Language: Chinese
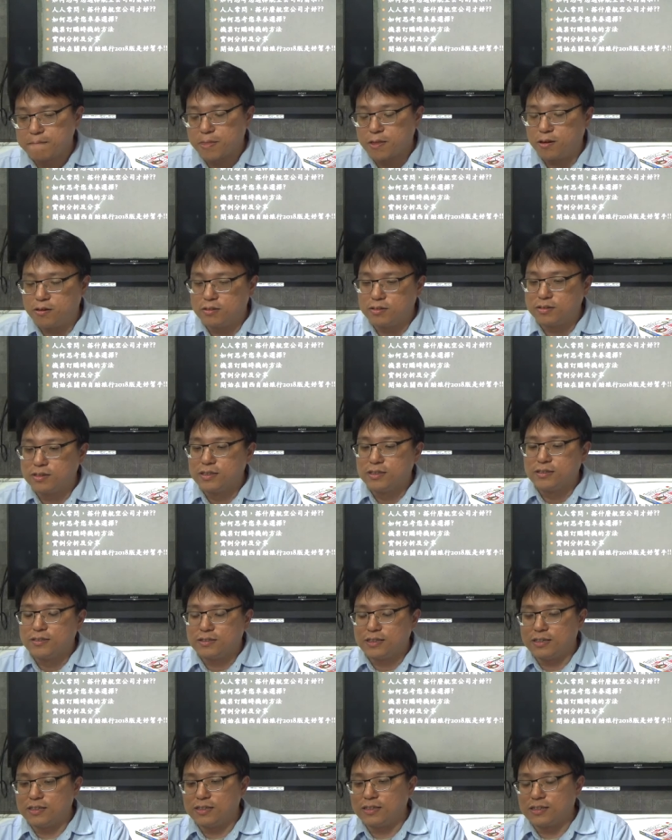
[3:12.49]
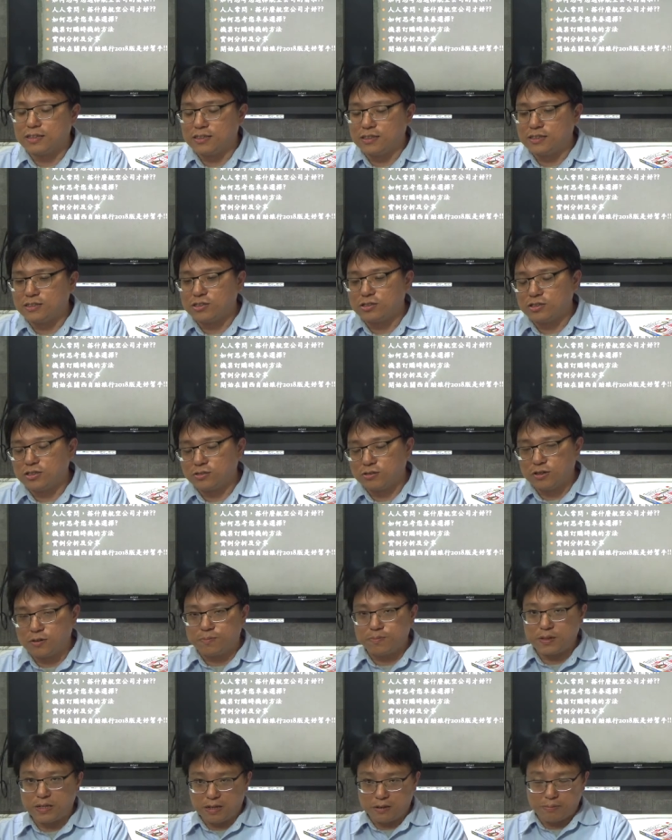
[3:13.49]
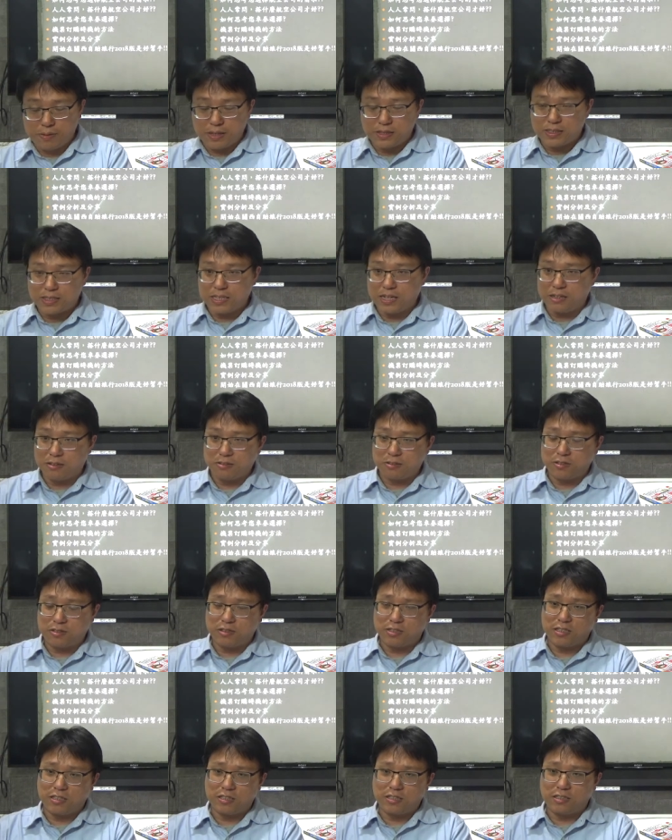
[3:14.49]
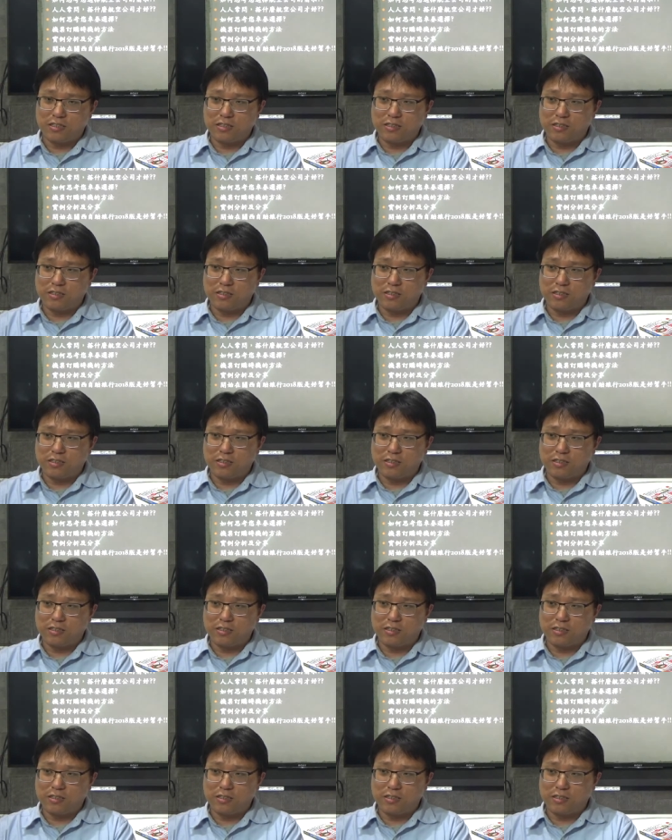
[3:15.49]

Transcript: 啊，那你可能就是会比较偏向于就是